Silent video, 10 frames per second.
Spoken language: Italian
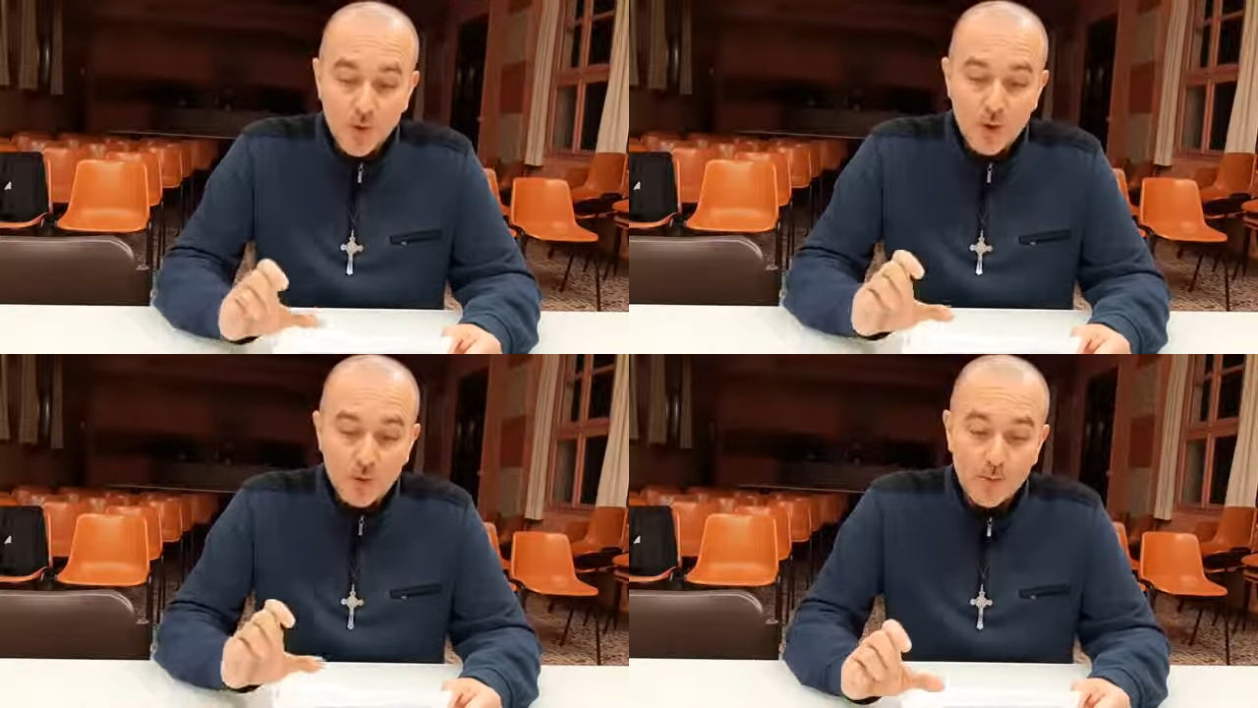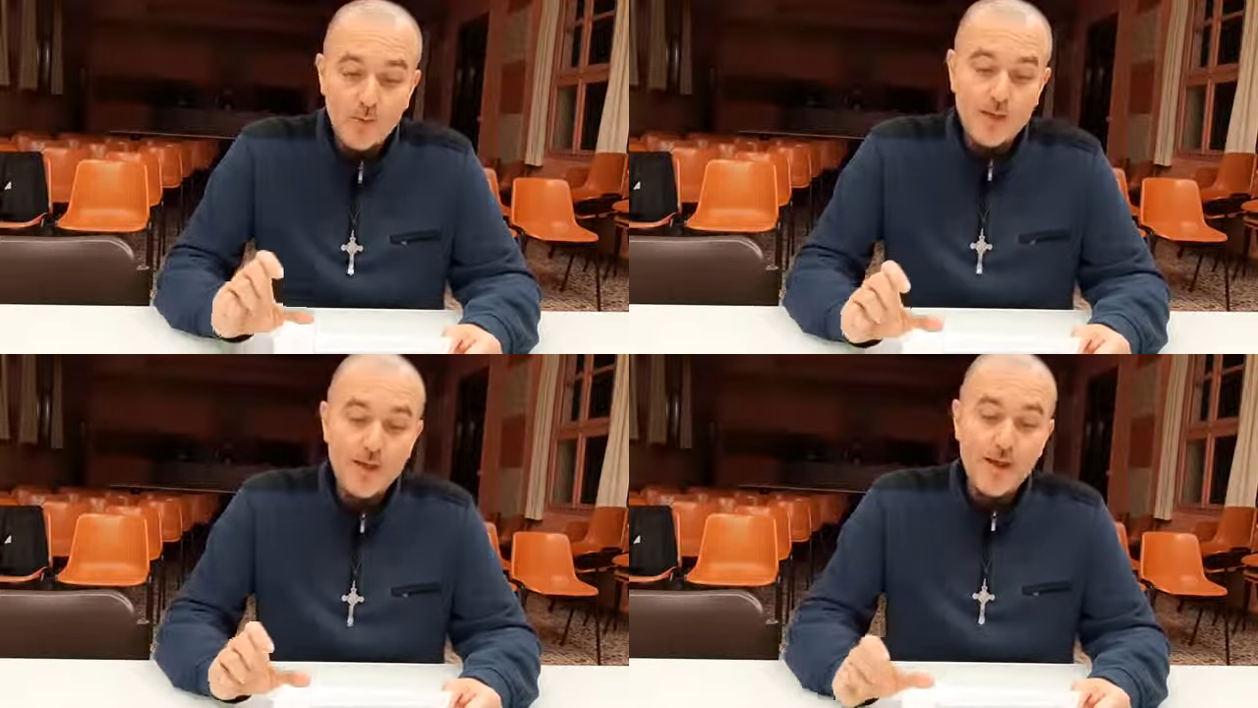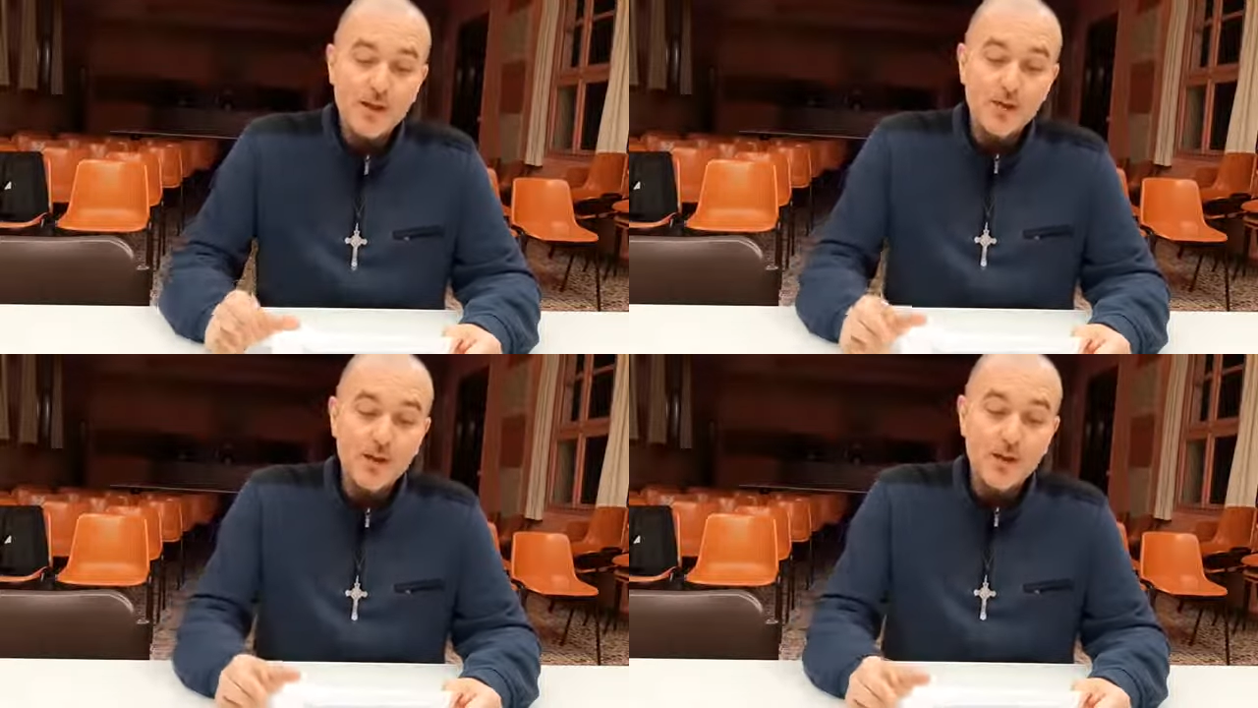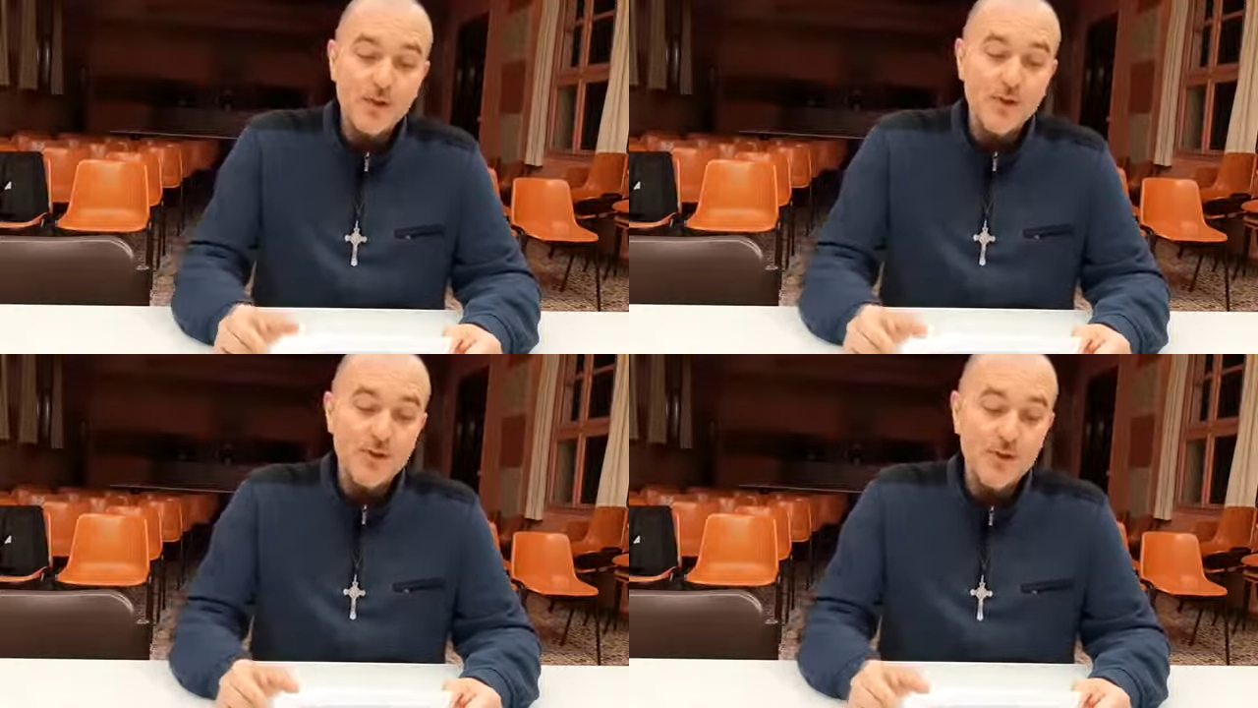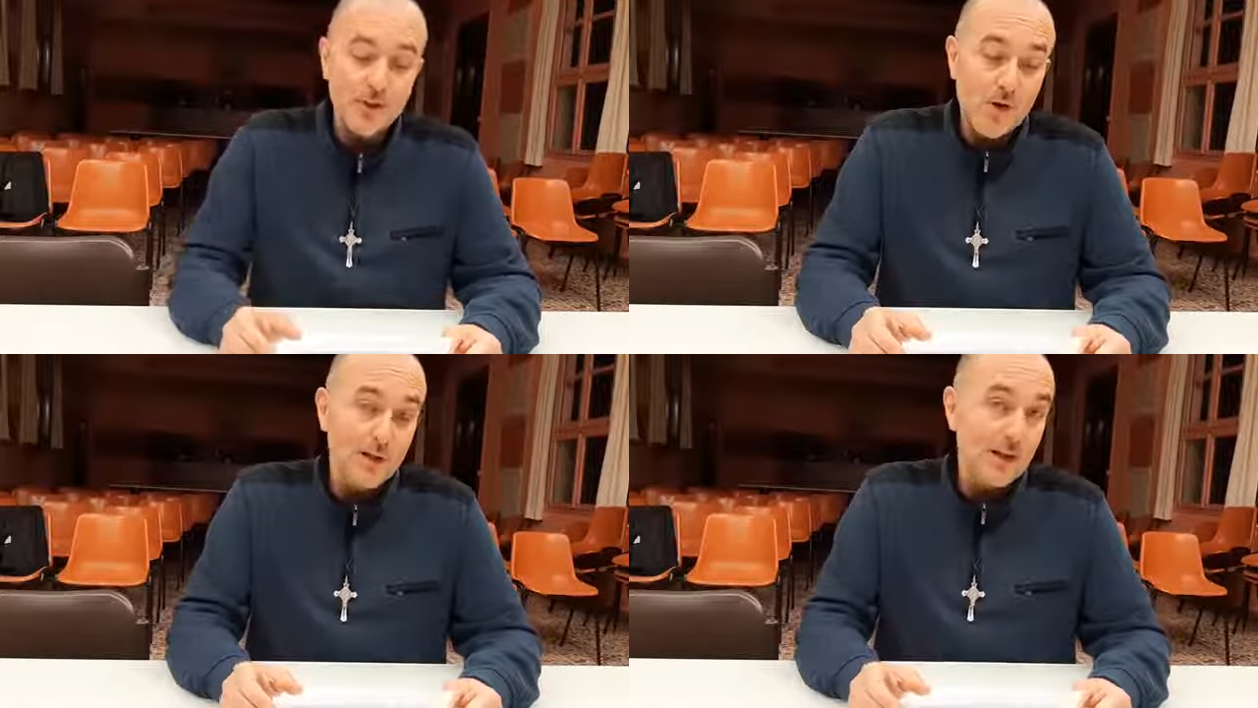quello proprio segnato
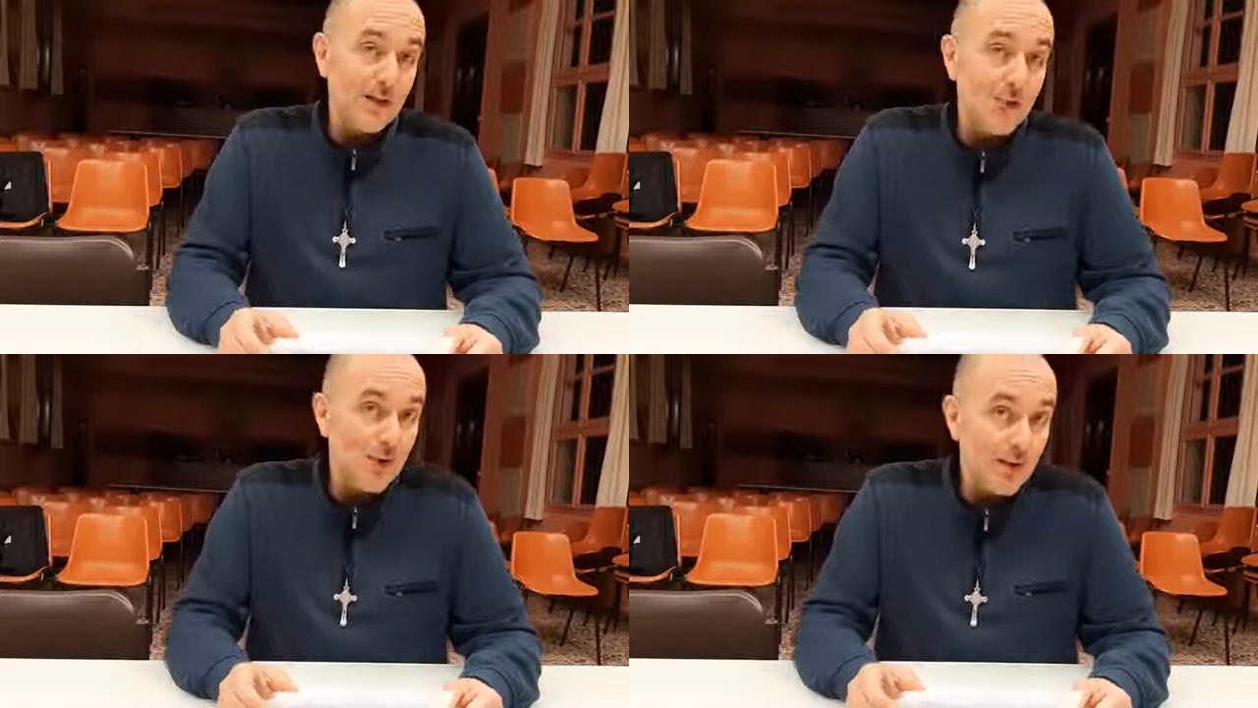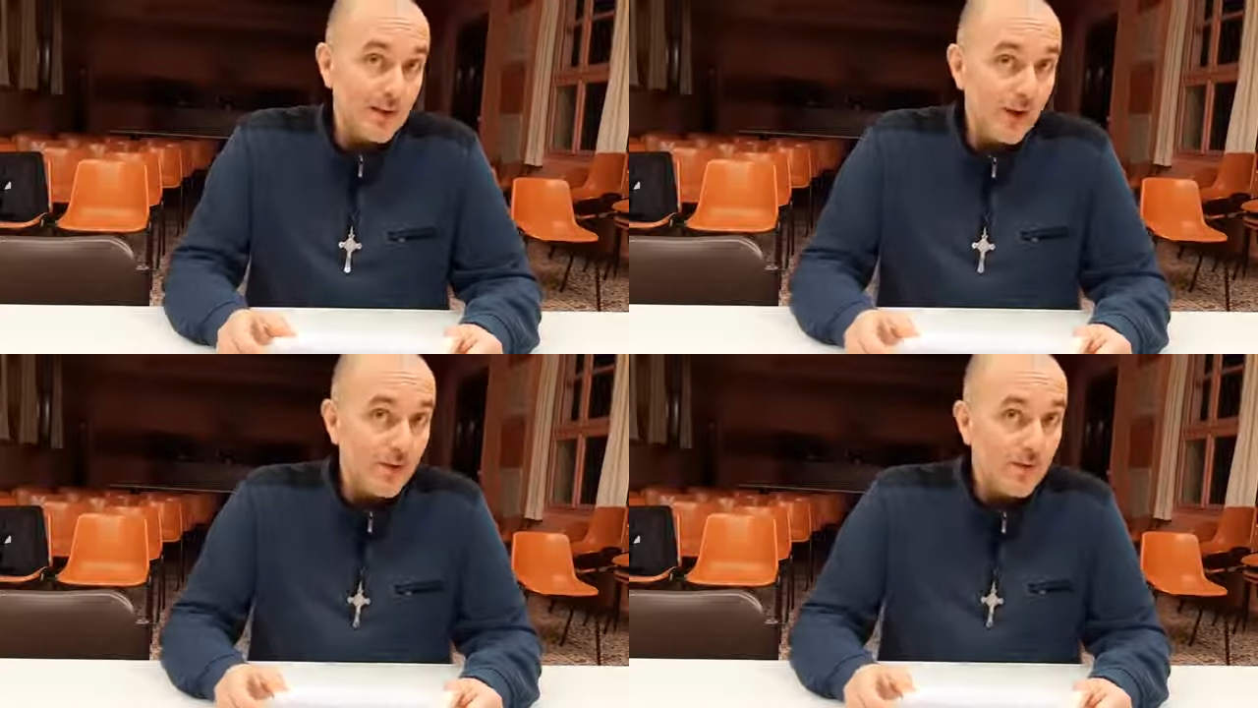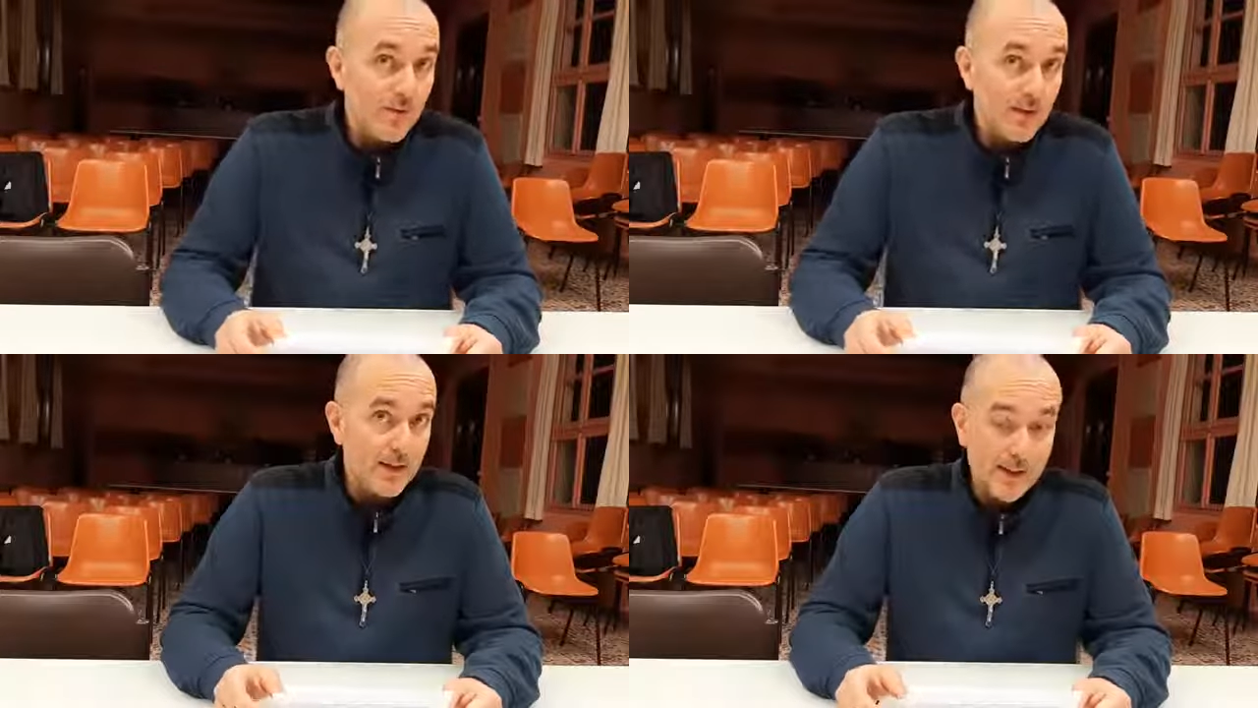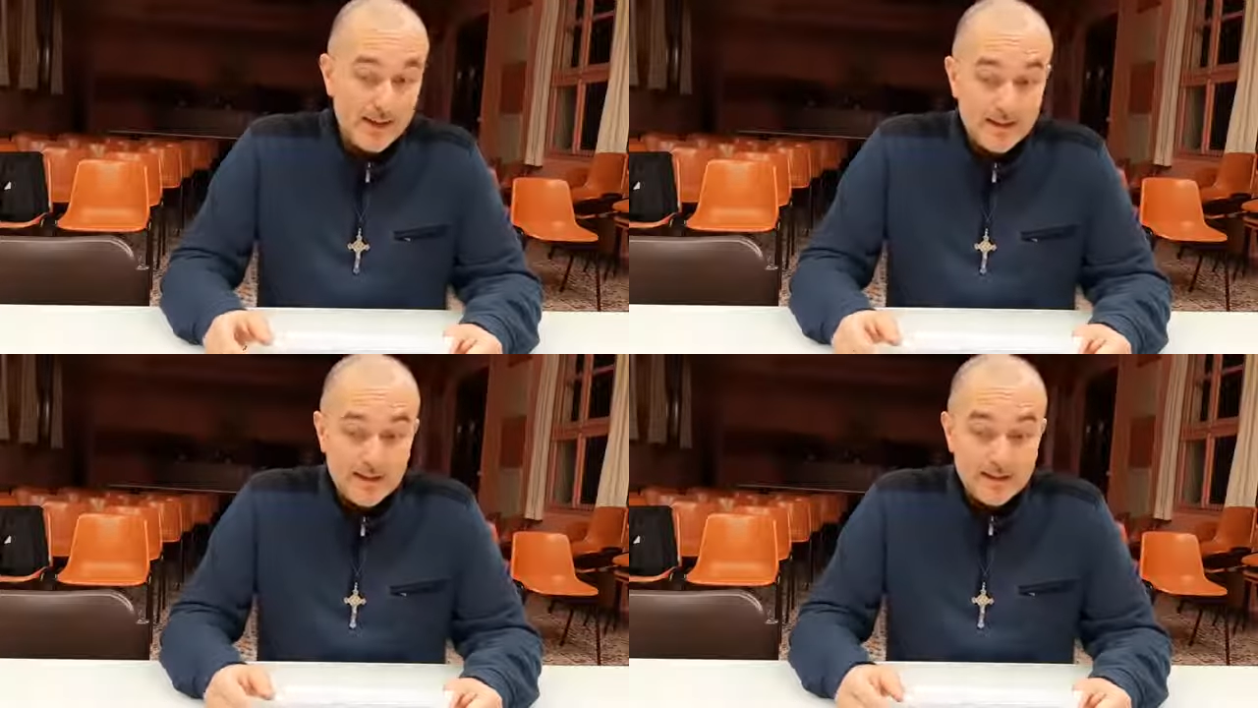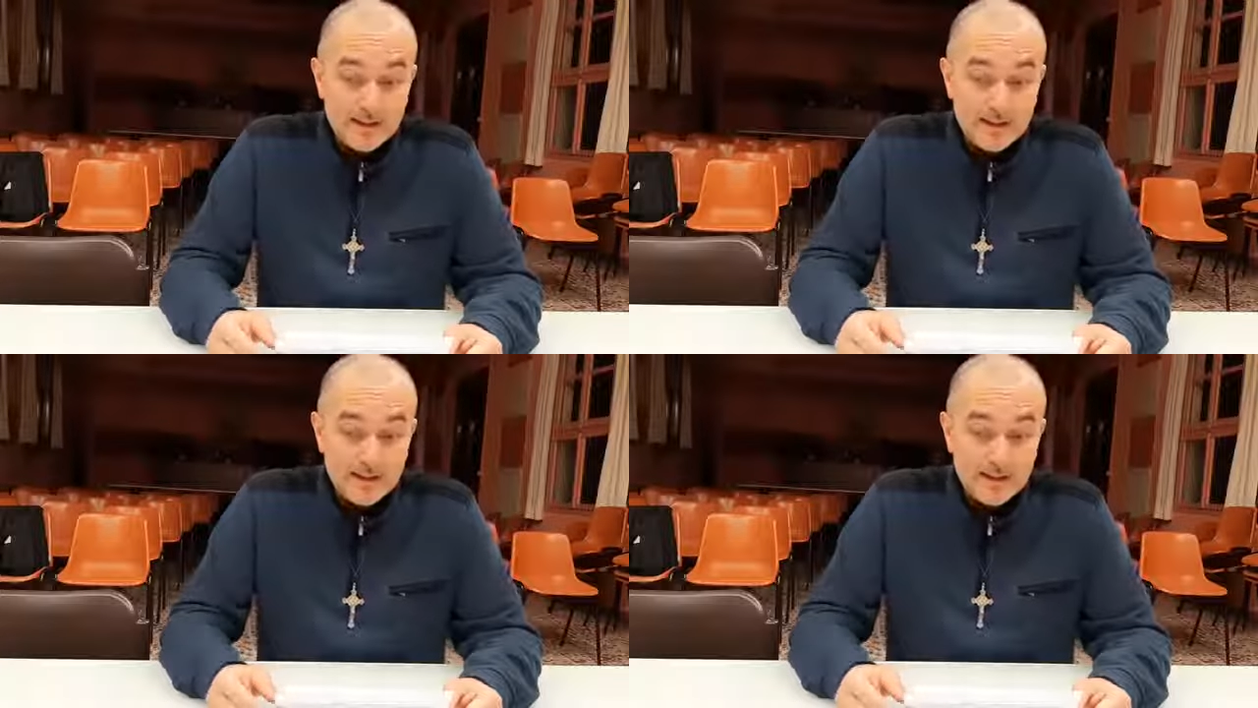dall'opposizione tra la donna e il dragone infernale